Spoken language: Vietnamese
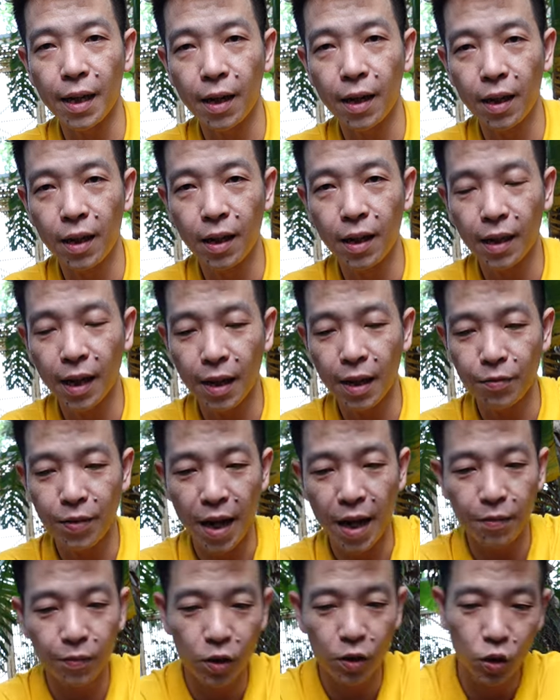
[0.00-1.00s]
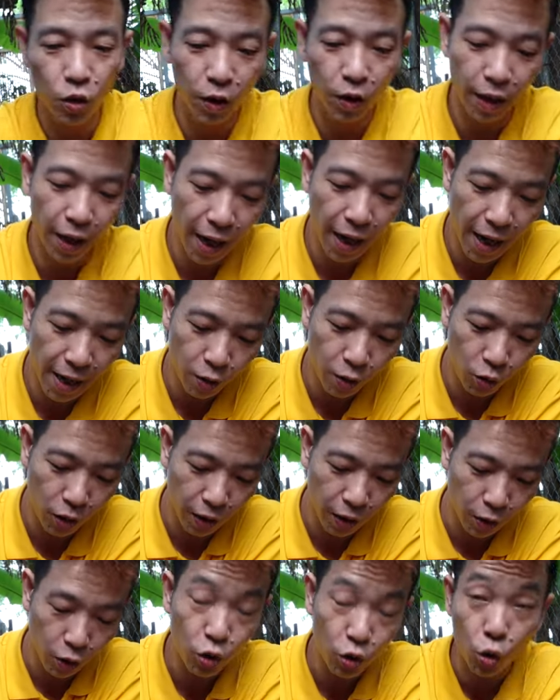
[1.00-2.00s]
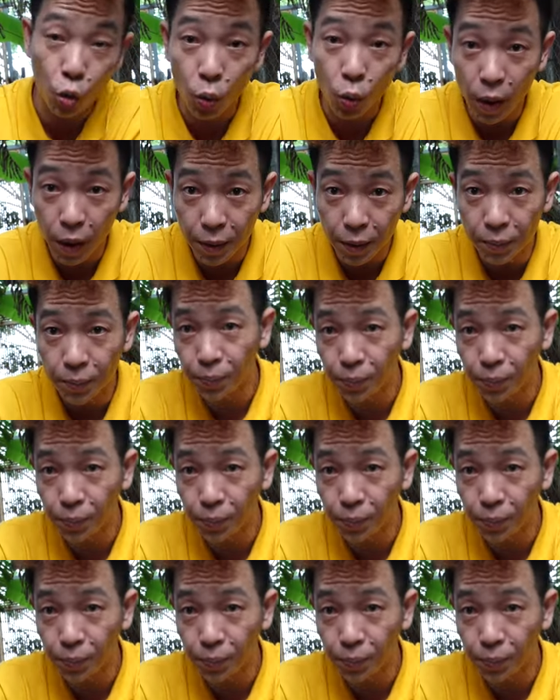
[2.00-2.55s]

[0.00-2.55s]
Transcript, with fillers: con này với con cái ờ, vàng mõm đen vừa rồi